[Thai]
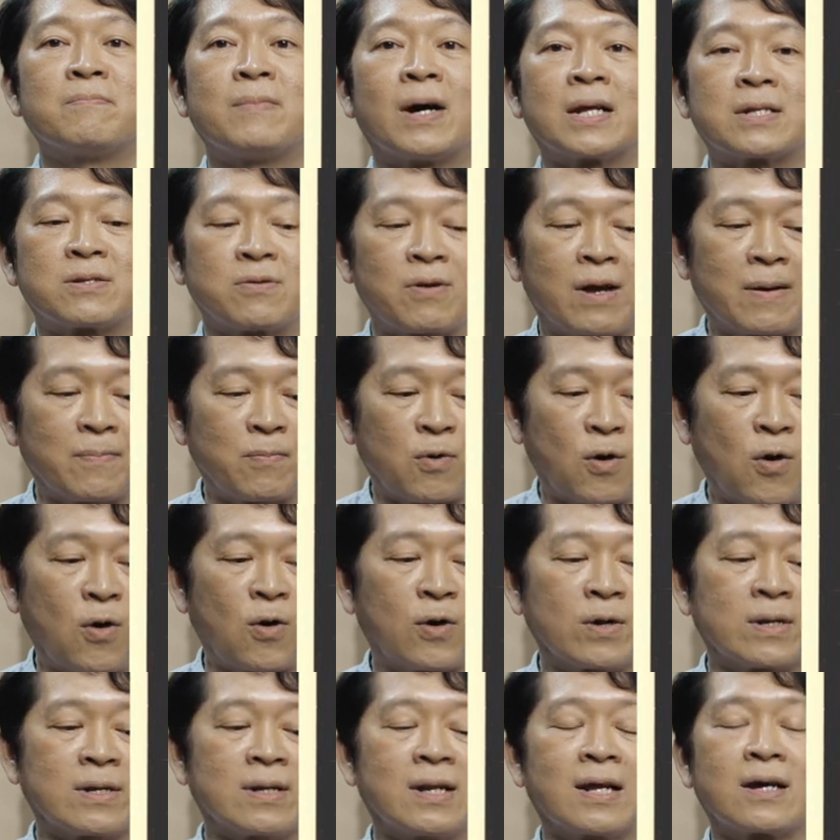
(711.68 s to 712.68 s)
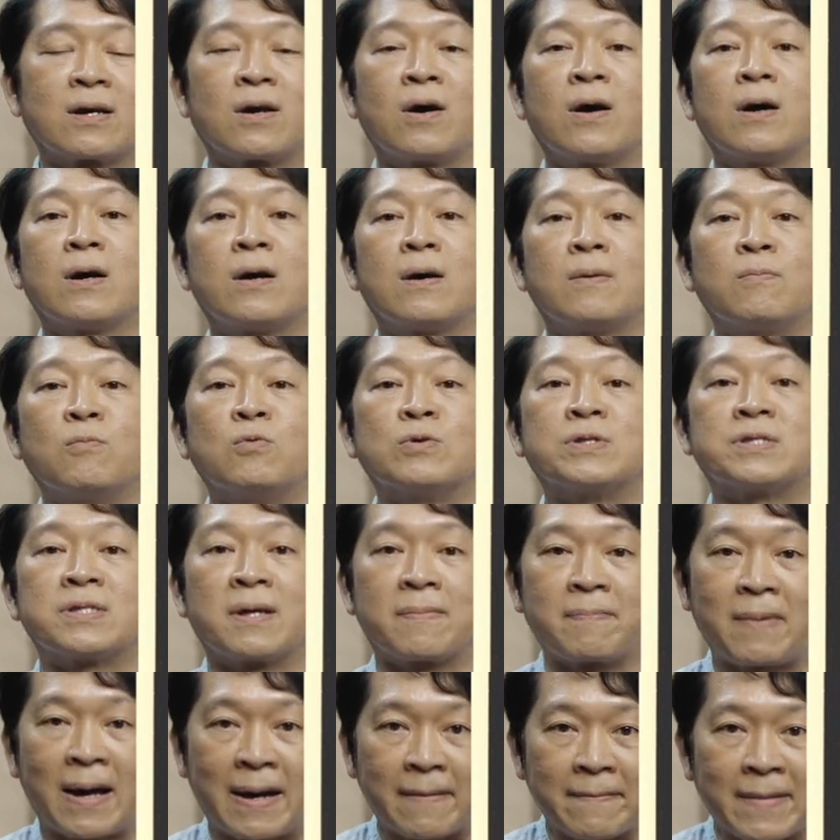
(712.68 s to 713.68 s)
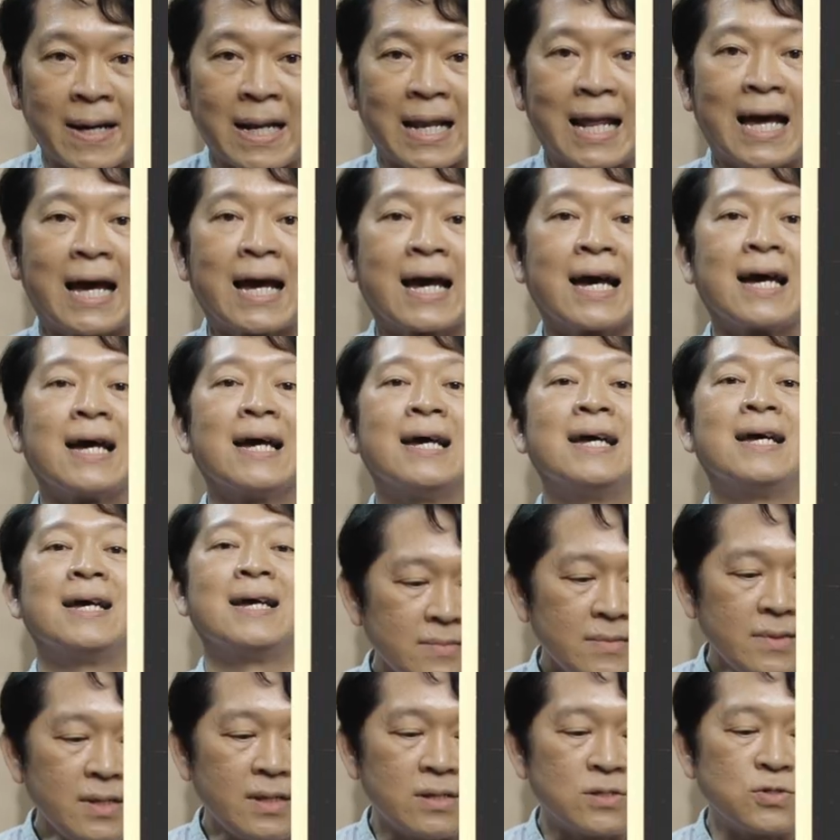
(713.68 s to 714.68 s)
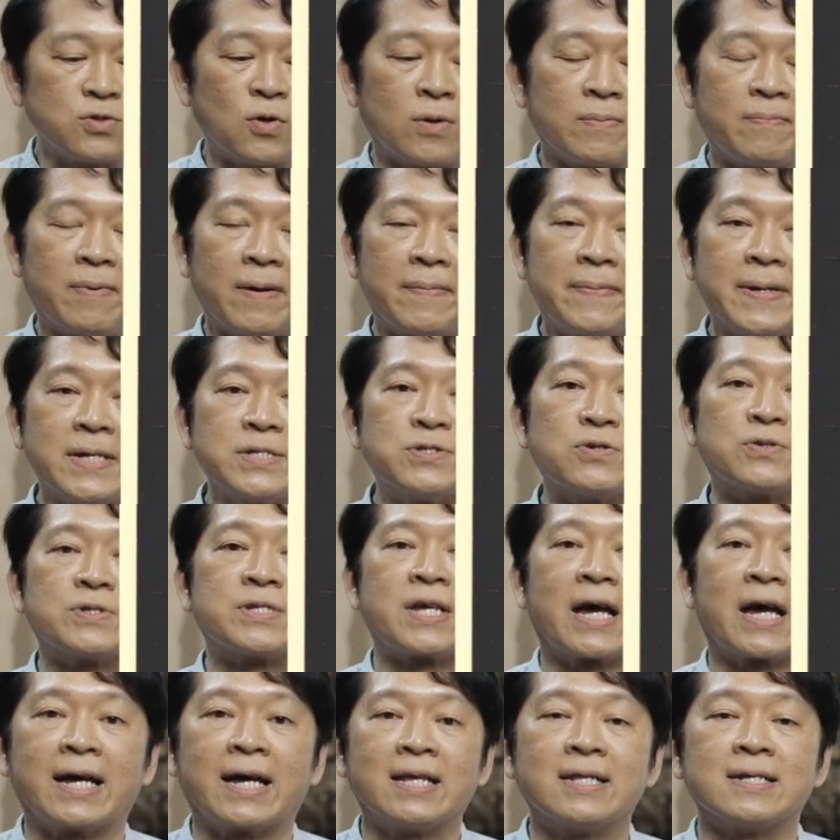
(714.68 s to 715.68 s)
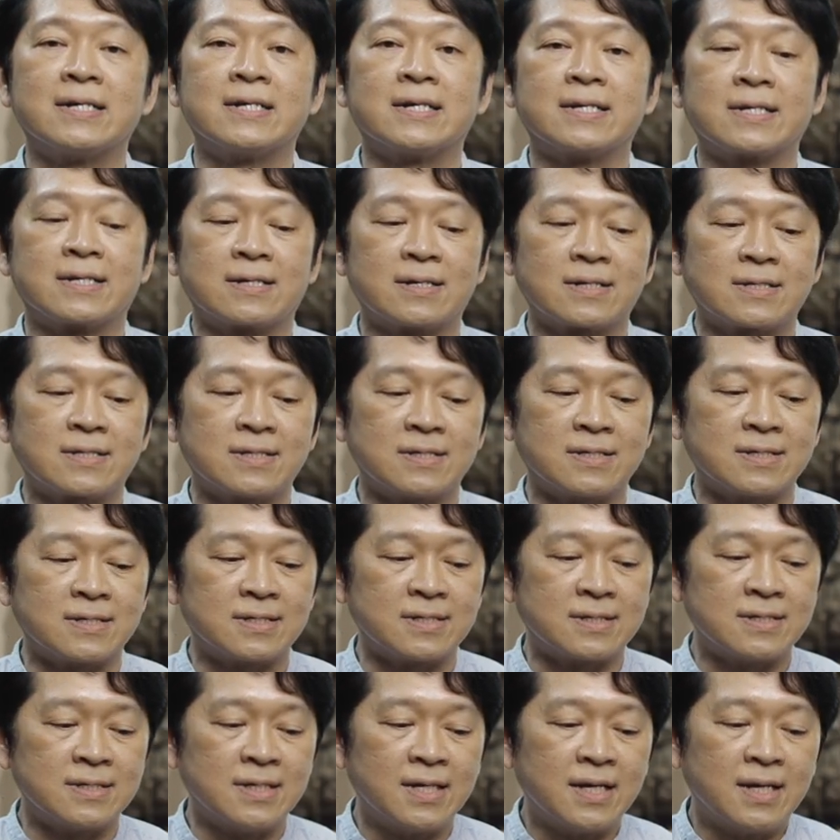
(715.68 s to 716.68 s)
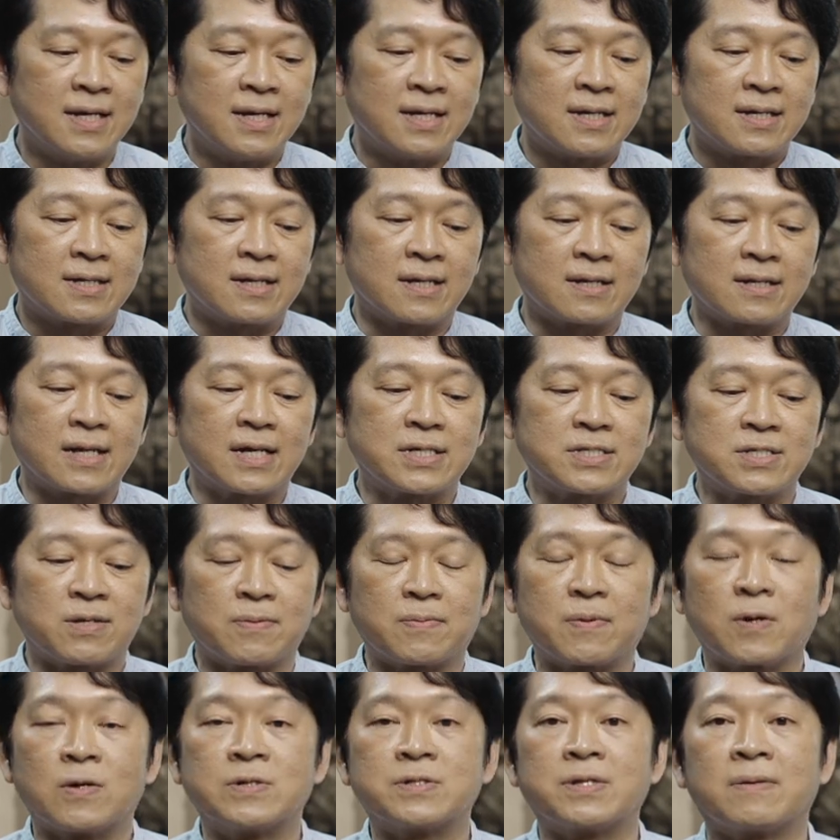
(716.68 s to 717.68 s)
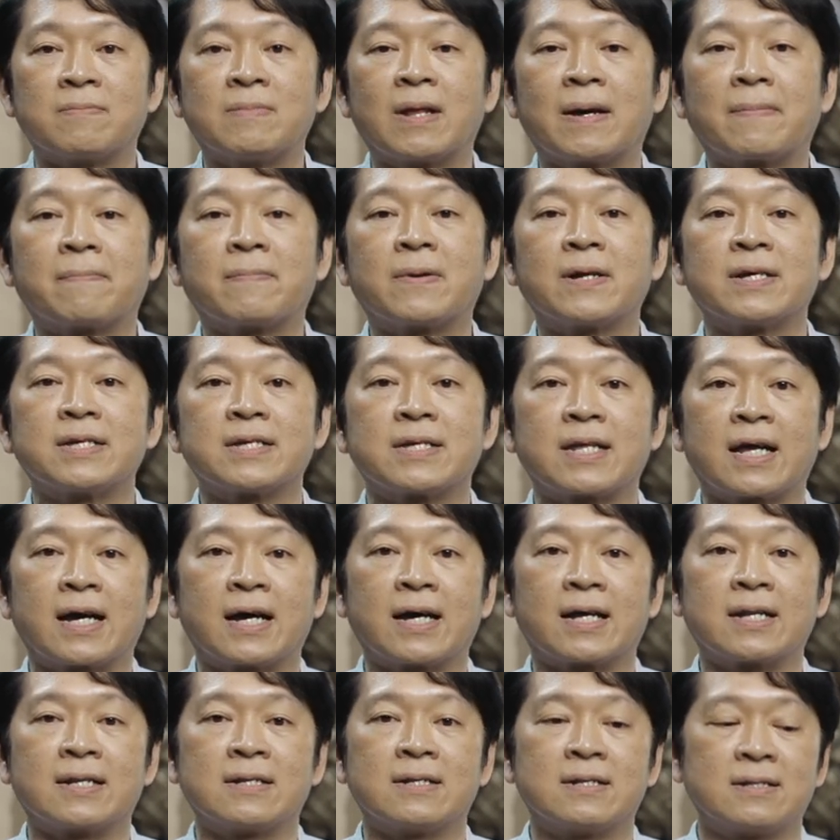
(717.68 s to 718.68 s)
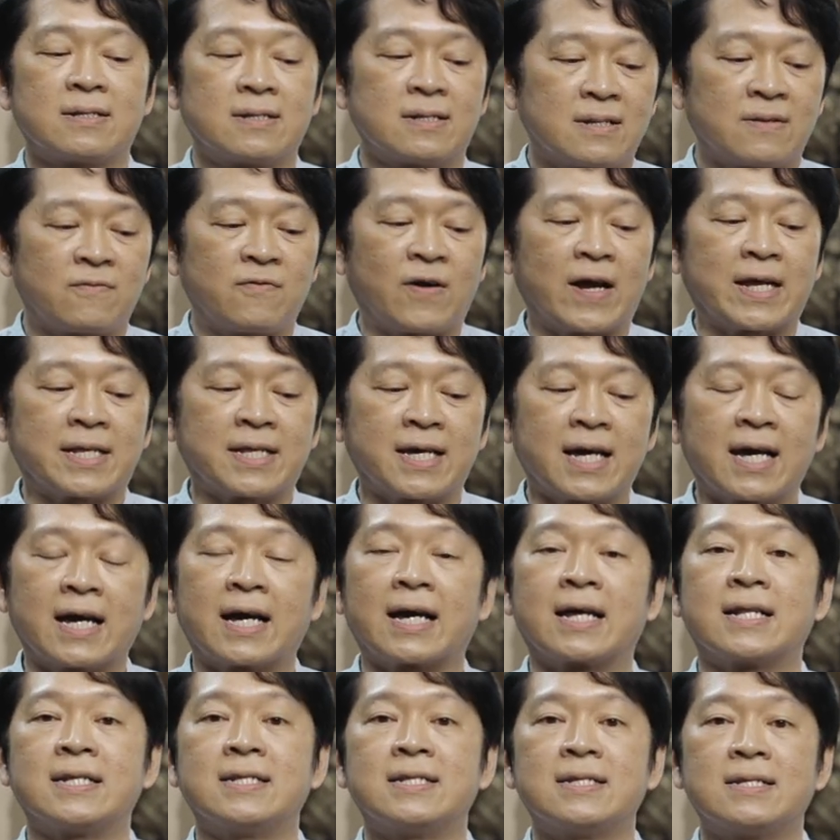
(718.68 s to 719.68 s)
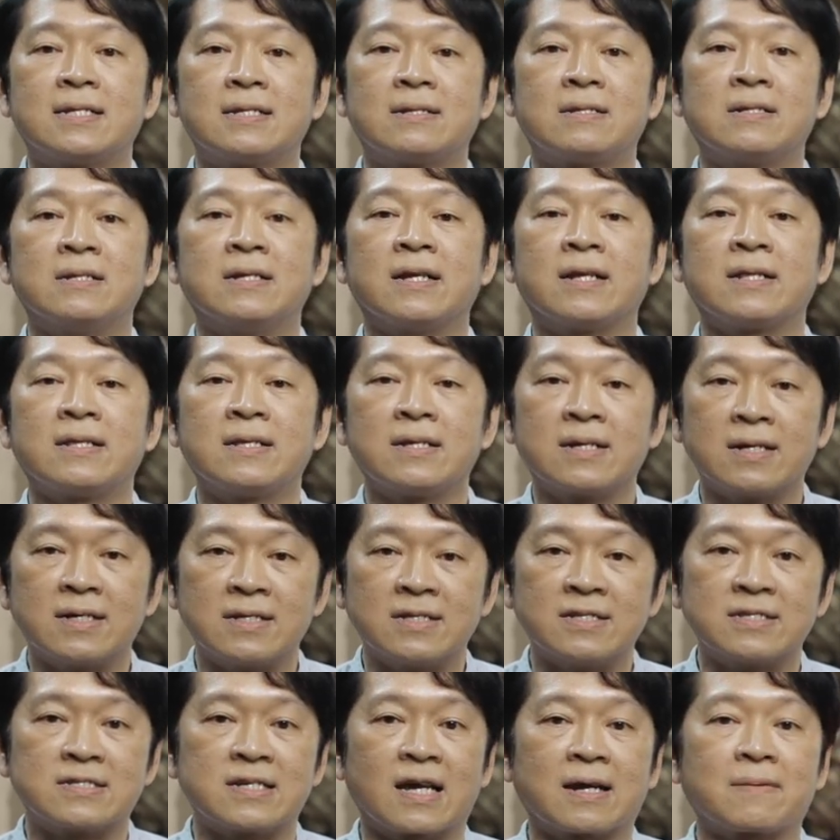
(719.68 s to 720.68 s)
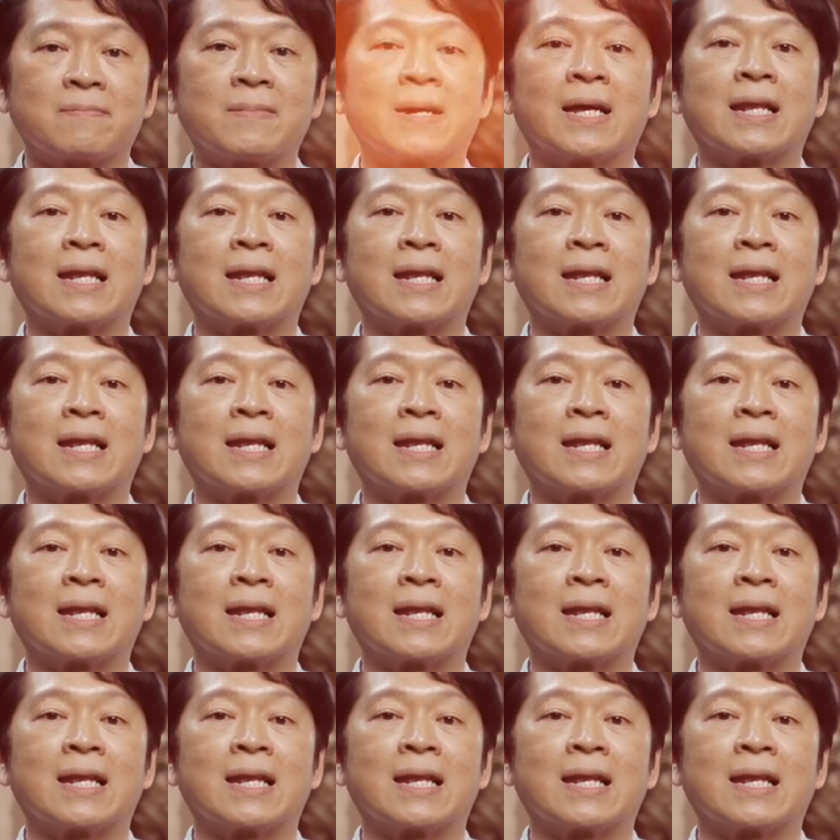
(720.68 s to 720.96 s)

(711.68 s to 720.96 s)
ภัทราพรและก็บุษปมาลาส่วนประเภทสุดยเลยก็คือเครื่องราชสิริพรสำหรับพระราชทานฝ่ายทหารเหรียญเงินจากมา